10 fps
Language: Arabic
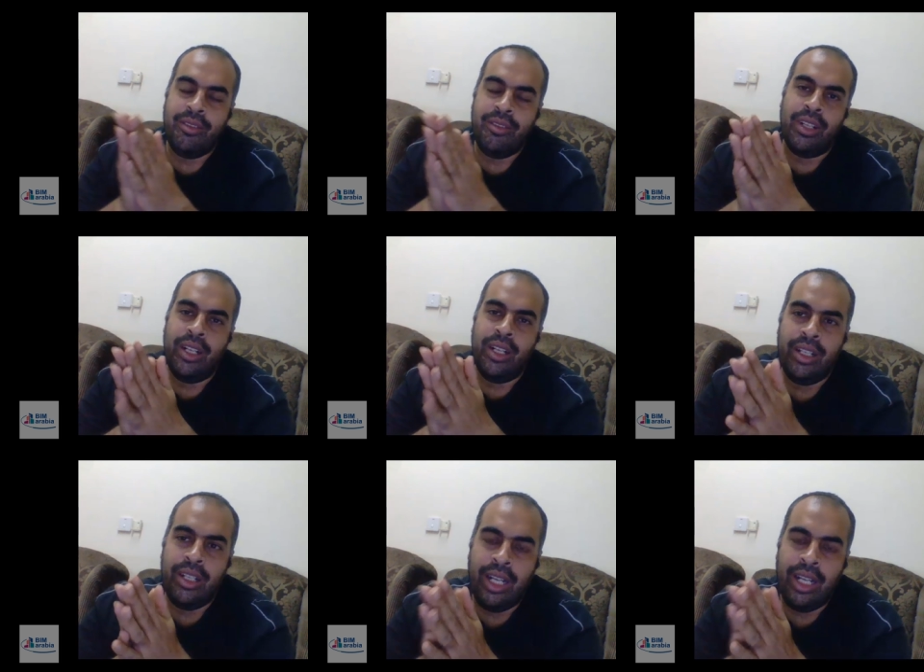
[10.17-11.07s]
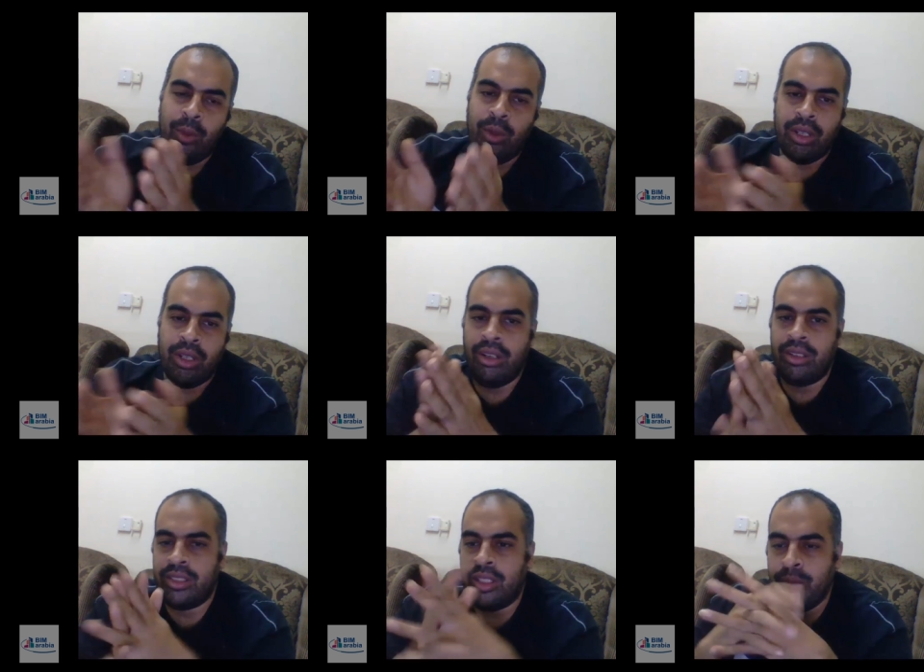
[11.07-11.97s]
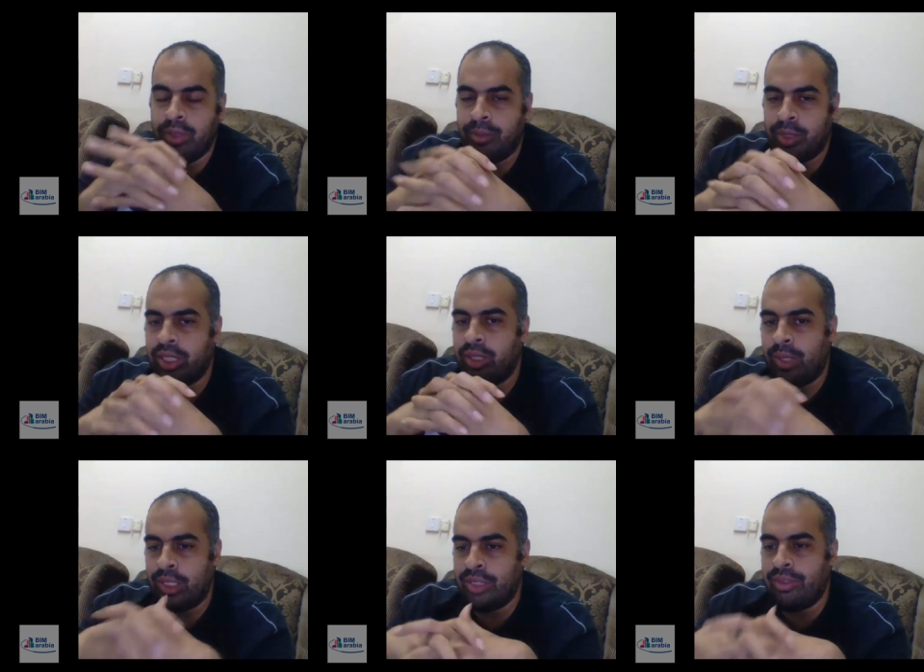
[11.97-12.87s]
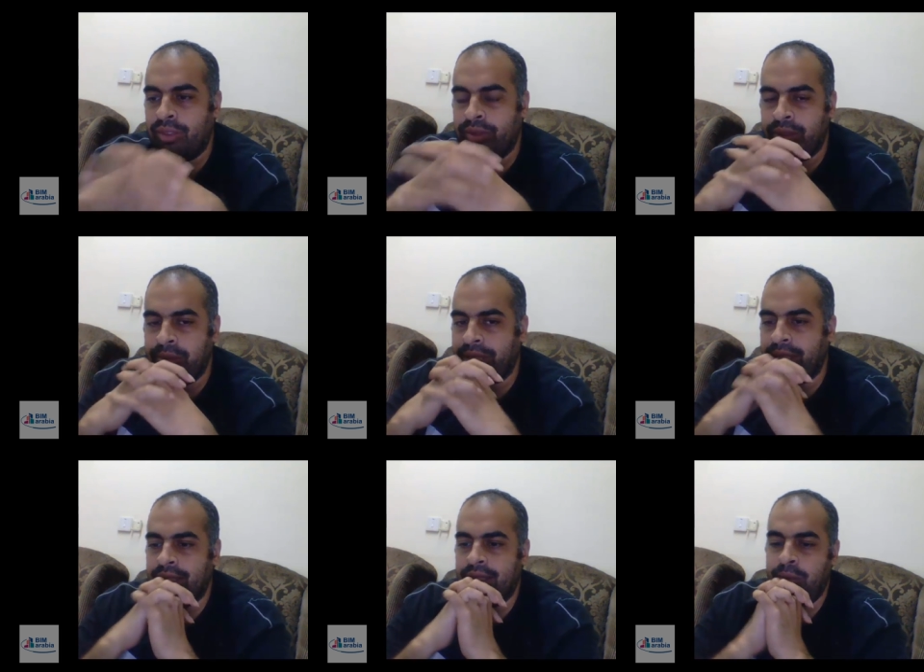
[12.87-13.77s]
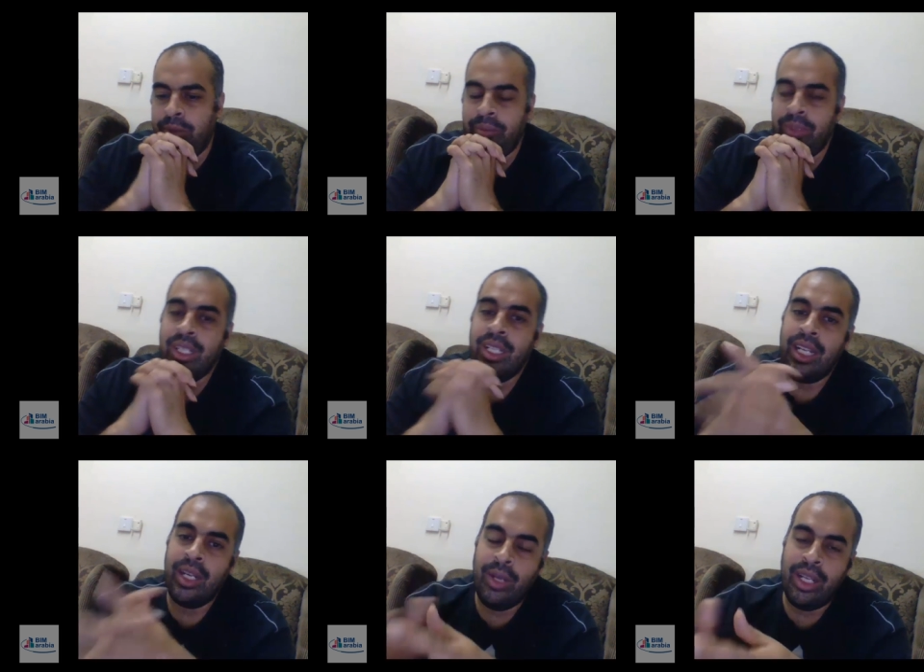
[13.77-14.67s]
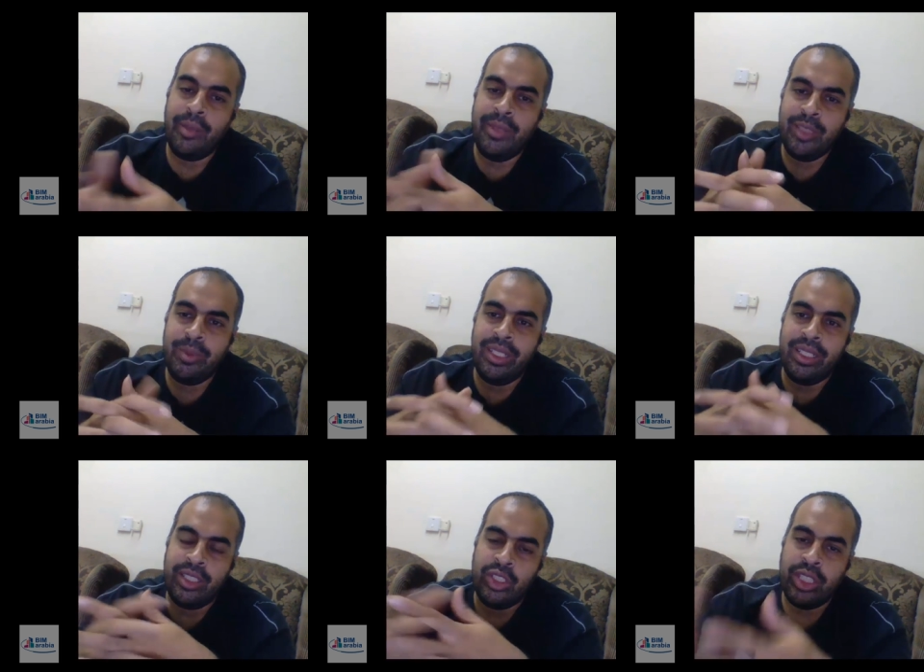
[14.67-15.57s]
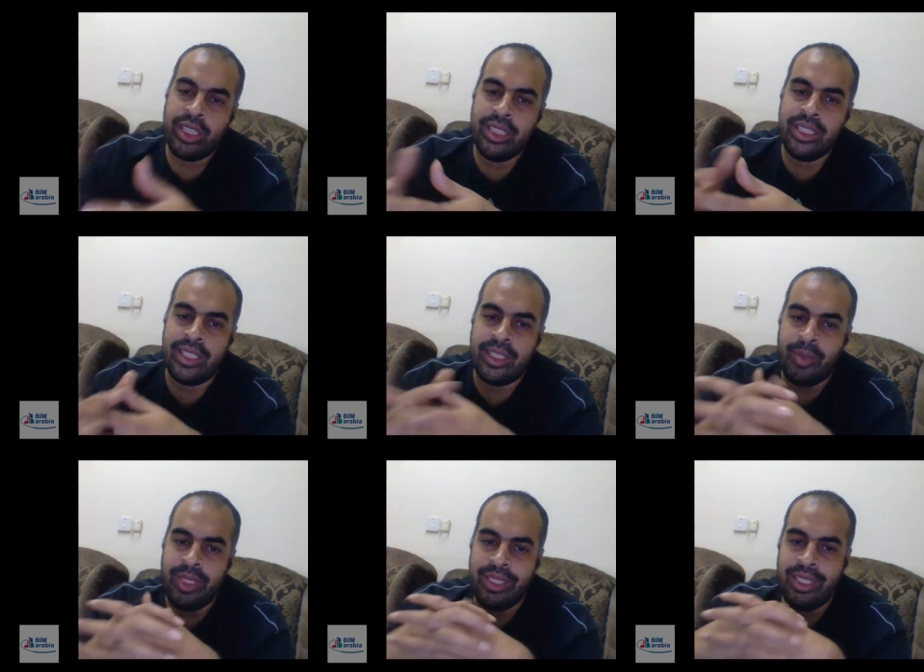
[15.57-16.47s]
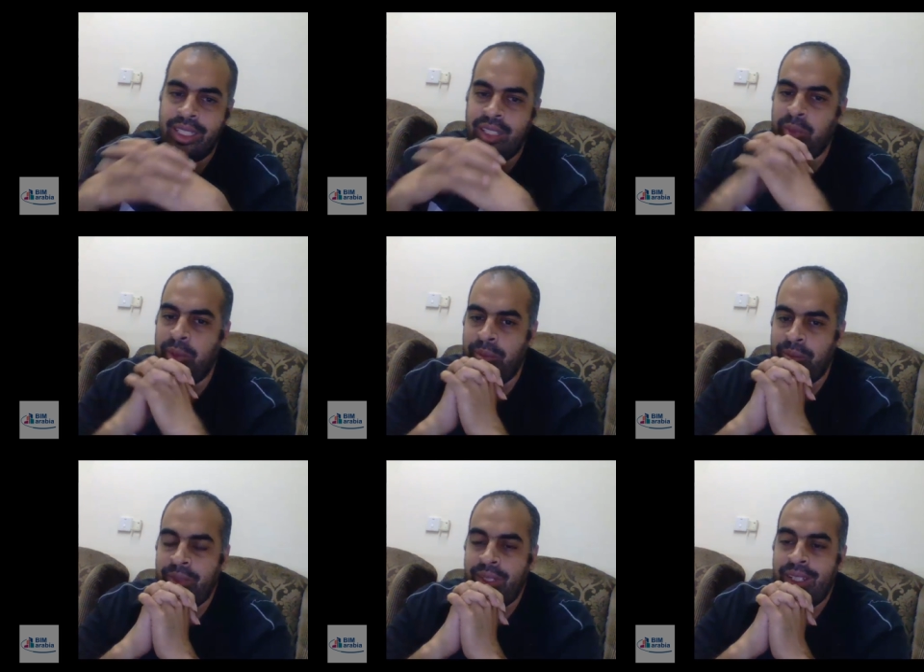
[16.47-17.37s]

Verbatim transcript: فحاول ألخص أكبر مشاكل الواحد شافها في مجال البيم أول حاجة بالنسبة إن الشركة تيجي تتبنى البيم